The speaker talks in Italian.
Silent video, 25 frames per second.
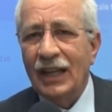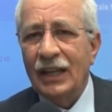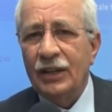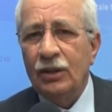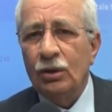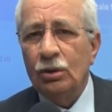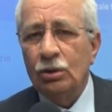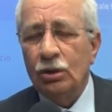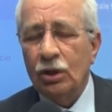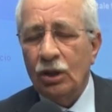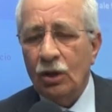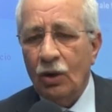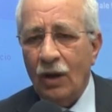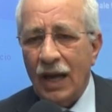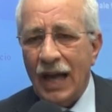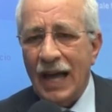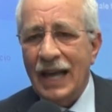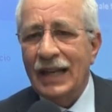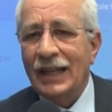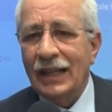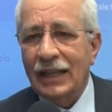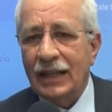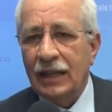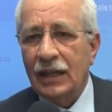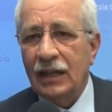Io darò
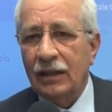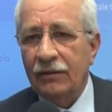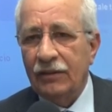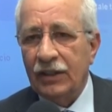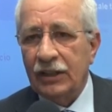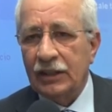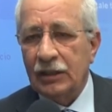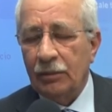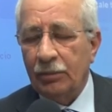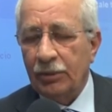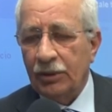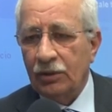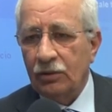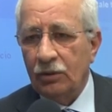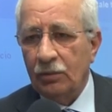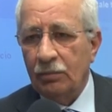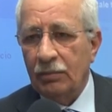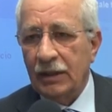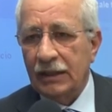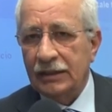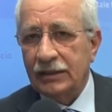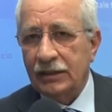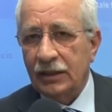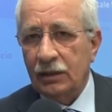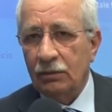anche la vita per
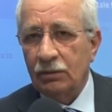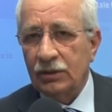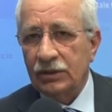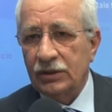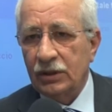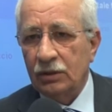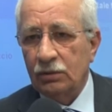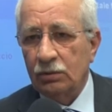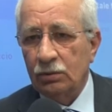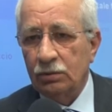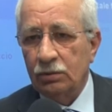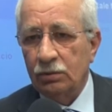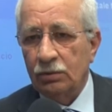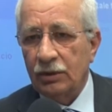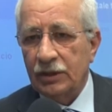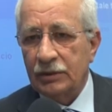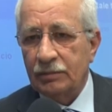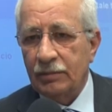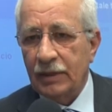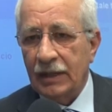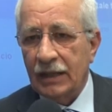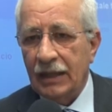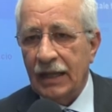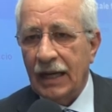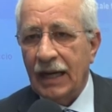combattere questa cultura
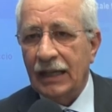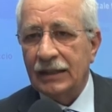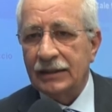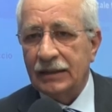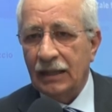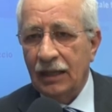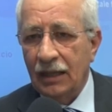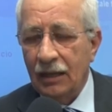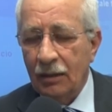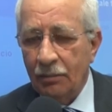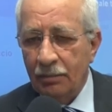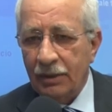sbagliata.